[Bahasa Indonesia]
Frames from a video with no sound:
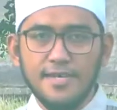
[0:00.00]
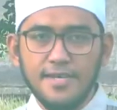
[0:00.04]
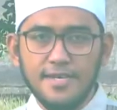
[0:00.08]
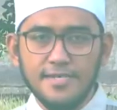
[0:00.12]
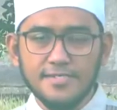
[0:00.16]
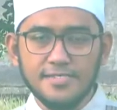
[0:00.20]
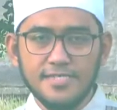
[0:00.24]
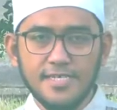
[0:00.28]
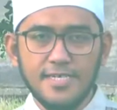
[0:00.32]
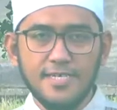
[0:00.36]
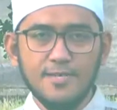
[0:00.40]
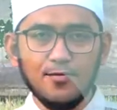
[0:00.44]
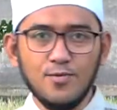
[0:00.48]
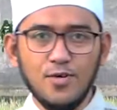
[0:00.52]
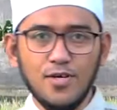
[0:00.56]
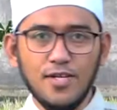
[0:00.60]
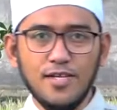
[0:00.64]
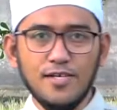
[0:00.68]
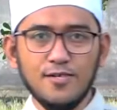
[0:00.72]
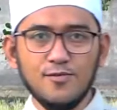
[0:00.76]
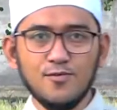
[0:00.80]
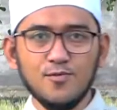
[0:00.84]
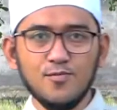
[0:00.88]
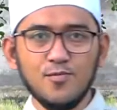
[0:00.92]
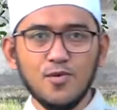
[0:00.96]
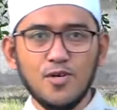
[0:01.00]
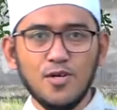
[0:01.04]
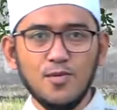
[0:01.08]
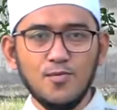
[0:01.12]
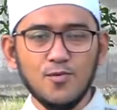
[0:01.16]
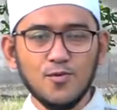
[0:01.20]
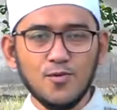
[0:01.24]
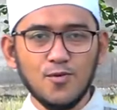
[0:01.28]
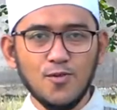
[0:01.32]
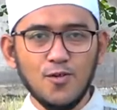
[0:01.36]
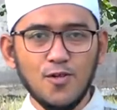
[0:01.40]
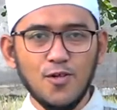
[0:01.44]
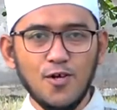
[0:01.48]
Assalamualaikum
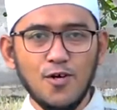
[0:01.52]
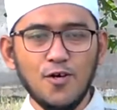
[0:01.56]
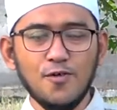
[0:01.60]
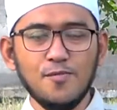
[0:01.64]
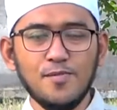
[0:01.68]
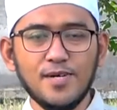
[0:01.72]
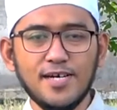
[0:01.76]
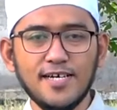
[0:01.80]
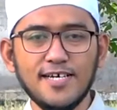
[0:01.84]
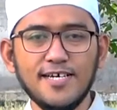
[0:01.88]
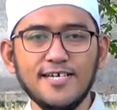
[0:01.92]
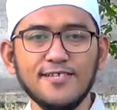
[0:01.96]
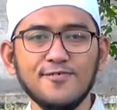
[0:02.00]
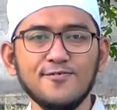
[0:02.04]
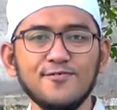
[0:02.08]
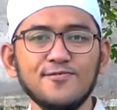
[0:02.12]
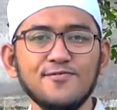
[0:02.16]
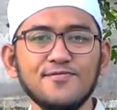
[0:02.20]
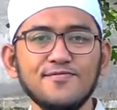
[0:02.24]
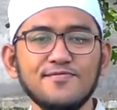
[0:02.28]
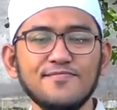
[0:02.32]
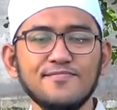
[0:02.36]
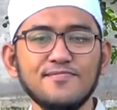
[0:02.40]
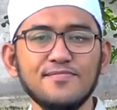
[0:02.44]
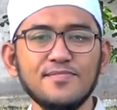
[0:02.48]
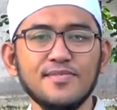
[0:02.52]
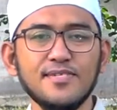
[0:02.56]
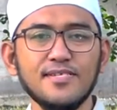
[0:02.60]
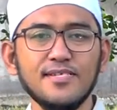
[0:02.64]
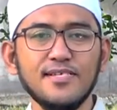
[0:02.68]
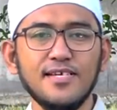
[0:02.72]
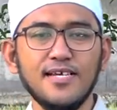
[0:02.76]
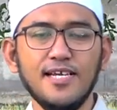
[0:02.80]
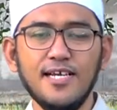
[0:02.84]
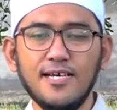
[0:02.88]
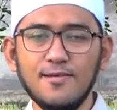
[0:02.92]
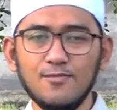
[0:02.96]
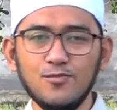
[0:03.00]
warahmatullahi wabarakatuh.
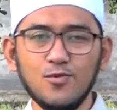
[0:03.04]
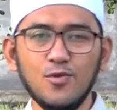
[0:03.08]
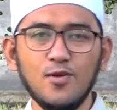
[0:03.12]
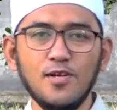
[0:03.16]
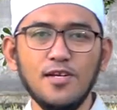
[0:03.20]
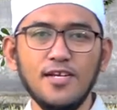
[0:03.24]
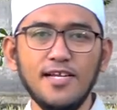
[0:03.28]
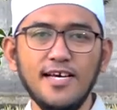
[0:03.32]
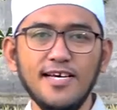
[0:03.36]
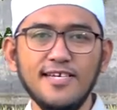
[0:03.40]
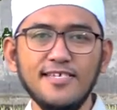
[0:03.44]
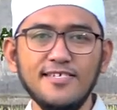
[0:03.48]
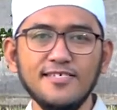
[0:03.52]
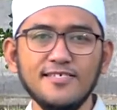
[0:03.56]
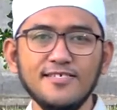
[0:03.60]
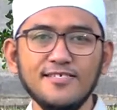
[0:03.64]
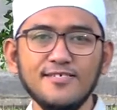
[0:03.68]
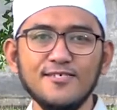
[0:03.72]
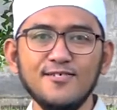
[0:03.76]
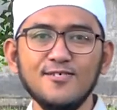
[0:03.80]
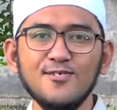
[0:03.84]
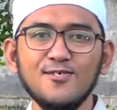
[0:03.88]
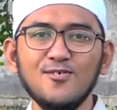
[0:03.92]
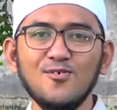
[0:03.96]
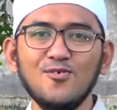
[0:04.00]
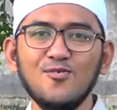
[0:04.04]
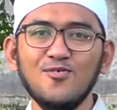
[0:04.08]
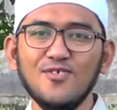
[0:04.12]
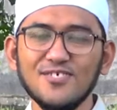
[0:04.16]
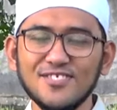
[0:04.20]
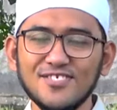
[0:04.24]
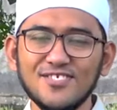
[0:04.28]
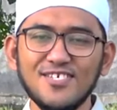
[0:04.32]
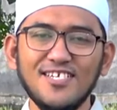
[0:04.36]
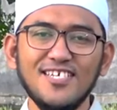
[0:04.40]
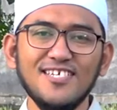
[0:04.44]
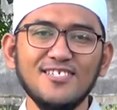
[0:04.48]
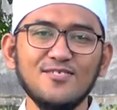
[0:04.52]
Alhamdulillah,
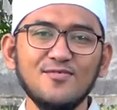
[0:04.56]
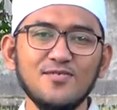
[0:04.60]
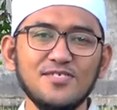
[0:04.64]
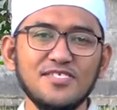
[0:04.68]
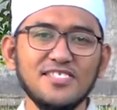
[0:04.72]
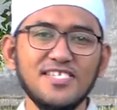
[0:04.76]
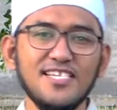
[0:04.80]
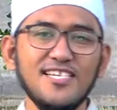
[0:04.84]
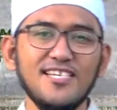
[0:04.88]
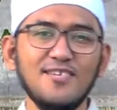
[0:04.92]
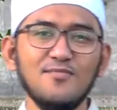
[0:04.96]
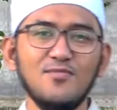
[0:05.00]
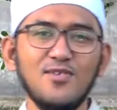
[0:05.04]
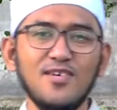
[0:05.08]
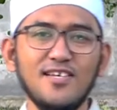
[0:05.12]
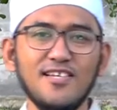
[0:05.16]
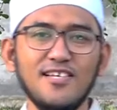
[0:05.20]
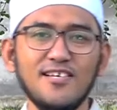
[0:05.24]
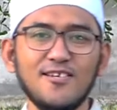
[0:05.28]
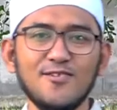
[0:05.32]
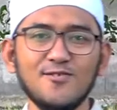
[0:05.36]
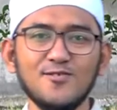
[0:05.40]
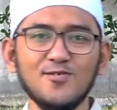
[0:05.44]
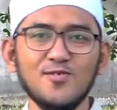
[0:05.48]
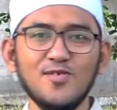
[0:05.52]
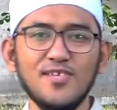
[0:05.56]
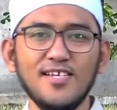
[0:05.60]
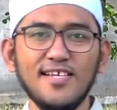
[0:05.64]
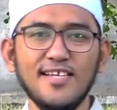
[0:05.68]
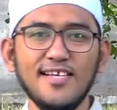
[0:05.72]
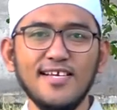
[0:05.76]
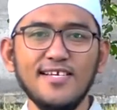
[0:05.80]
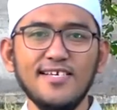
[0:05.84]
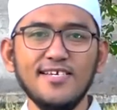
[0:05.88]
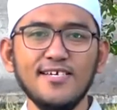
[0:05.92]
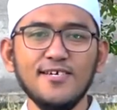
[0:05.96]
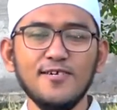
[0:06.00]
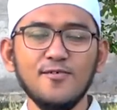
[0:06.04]
wassalatu wassalamu ala
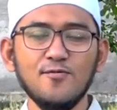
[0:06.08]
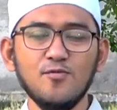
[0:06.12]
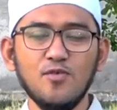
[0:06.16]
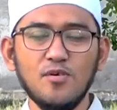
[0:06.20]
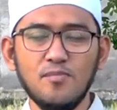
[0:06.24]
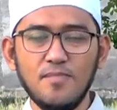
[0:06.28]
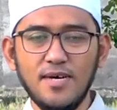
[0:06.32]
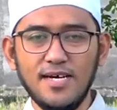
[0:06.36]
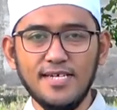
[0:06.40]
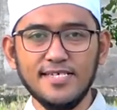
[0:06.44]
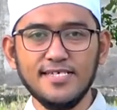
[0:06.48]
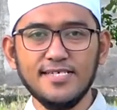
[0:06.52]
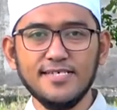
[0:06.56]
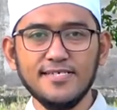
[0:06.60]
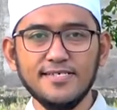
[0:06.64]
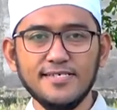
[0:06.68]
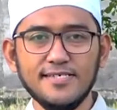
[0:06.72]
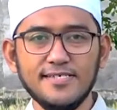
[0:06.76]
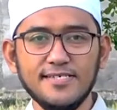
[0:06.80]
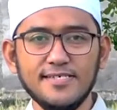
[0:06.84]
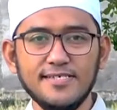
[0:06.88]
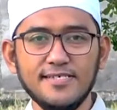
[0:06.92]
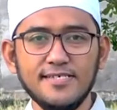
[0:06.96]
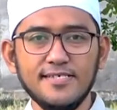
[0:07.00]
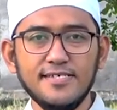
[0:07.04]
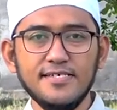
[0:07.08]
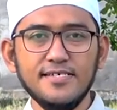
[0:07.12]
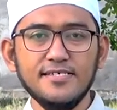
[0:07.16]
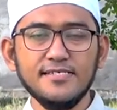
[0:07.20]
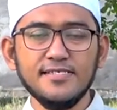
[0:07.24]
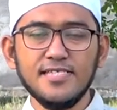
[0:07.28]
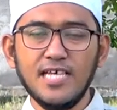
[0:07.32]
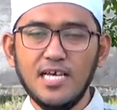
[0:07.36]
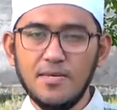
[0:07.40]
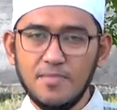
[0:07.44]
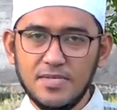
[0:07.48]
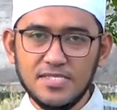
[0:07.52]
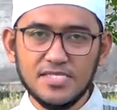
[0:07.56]
rasulillah wa ba'd.
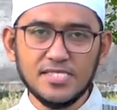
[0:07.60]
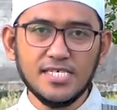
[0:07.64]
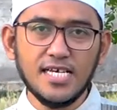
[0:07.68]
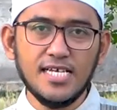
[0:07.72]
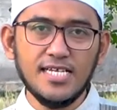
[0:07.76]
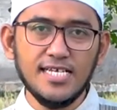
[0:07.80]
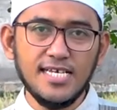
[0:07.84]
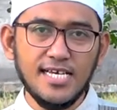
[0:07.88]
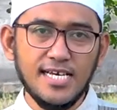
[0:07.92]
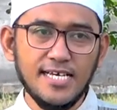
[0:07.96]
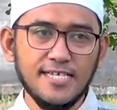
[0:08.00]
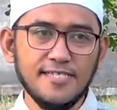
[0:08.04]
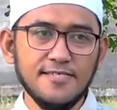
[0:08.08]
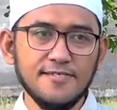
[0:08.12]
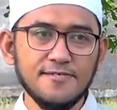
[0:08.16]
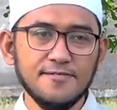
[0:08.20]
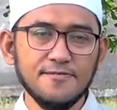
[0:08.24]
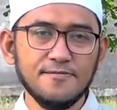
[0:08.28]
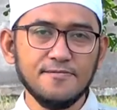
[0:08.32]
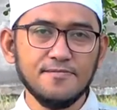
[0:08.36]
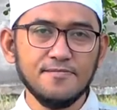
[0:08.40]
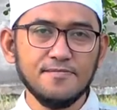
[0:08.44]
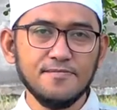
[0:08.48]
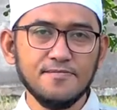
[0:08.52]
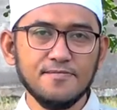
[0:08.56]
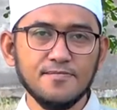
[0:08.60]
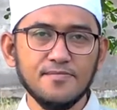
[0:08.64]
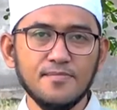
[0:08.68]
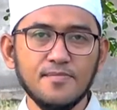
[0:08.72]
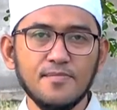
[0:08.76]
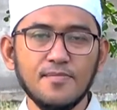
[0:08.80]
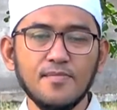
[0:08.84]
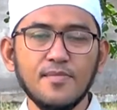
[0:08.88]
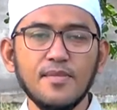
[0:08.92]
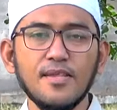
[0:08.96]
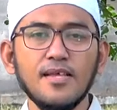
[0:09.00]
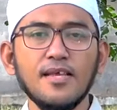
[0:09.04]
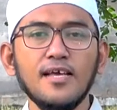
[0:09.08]
Sahabat sekalian,
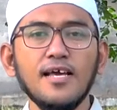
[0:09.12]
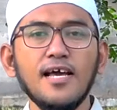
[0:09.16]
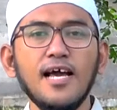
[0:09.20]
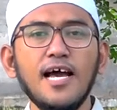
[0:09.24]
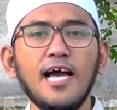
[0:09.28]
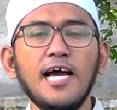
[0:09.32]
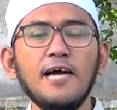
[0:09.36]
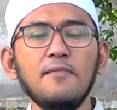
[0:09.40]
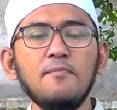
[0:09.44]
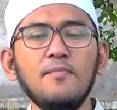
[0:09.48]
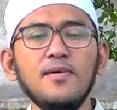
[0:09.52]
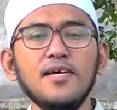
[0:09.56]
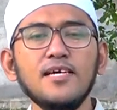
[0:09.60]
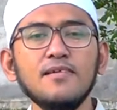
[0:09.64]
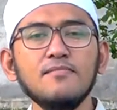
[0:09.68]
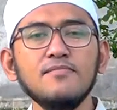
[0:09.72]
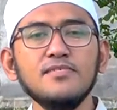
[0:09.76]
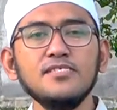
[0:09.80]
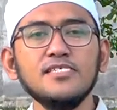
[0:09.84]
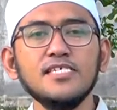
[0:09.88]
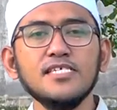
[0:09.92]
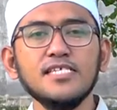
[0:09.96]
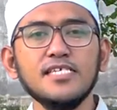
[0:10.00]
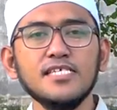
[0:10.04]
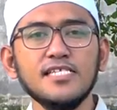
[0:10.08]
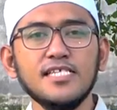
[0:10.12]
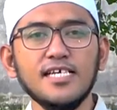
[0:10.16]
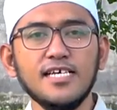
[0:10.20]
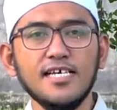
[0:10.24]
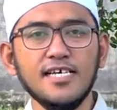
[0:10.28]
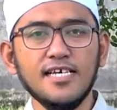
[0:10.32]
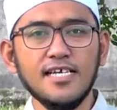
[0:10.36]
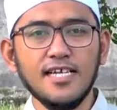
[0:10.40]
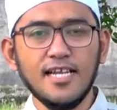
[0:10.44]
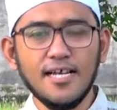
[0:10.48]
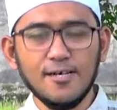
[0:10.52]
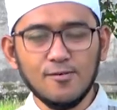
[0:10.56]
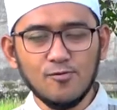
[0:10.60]
apa yang bisa
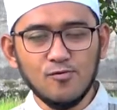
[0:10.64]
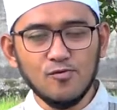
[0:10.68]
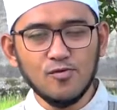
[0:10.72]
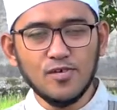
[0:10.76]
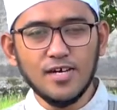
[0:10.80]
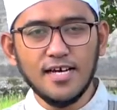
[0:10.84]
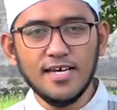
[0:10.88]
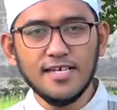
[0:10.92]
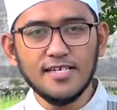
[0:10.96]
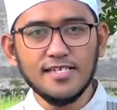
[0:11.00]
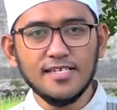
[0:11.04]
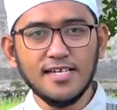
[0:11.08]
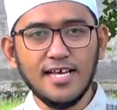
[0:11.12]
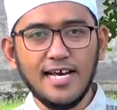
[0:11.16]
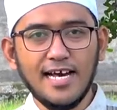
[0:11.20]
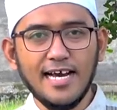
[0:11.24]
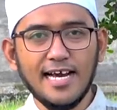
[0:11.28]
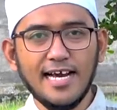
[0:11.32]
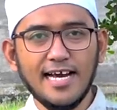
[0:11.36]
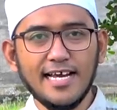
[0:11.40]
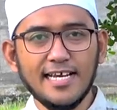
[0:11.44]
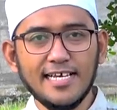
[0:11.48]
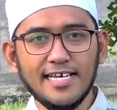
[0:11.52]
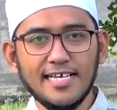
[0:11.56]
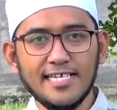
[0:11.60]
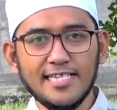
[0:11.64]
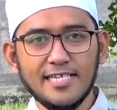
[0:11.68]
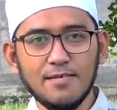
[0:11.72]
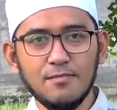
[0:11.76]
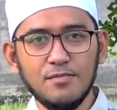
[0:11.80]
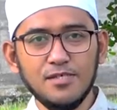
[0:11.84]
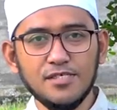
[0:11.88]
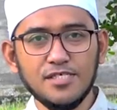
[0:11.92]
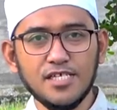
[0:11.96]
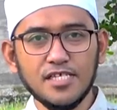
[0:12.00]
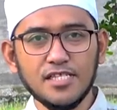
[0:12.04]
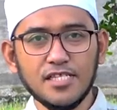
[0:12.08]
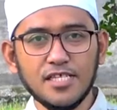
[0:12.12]
kita lakukan agar kita
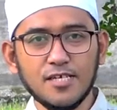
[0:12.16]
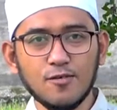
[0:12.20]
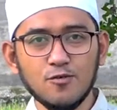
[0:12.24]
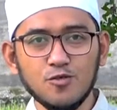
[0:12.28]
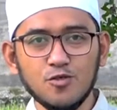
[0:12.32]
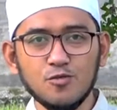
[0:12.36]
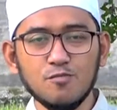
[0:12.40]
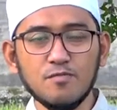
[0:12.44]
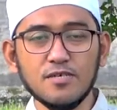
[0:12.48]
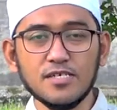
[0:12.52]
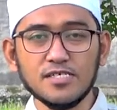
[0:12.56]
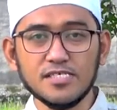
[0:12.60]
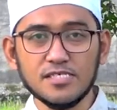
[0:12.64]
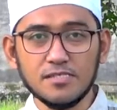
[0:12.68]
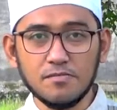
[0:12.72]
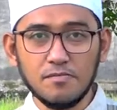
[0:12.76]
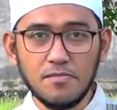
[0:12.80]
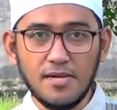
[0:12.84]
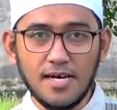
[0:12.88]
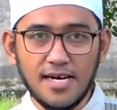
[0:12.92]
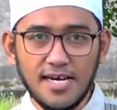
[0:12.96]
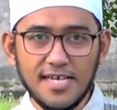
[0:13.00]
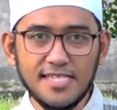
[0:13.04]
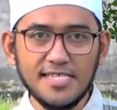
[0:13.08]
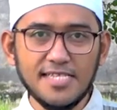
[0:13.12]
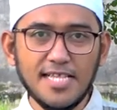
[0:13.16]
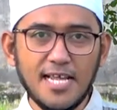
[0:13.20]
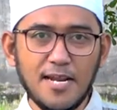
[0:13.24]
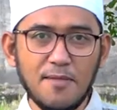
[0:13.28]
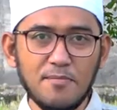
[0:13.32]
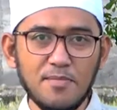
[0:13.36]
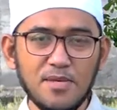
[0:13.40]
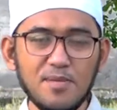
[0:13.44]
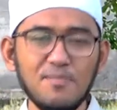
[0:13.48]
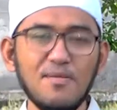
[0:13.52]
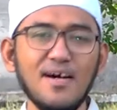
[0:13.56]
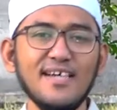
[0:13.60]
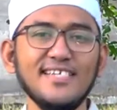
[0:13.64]
bisa terus bersemangat
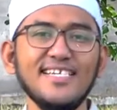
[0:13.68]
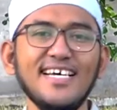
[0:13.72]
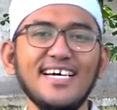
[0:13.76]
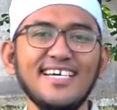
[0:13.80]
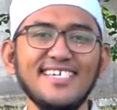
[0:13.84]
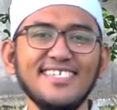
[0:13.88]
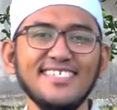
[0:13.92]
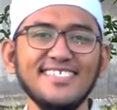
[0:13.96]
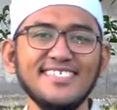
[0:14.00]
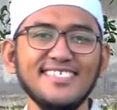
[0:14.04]
dalam ibadah?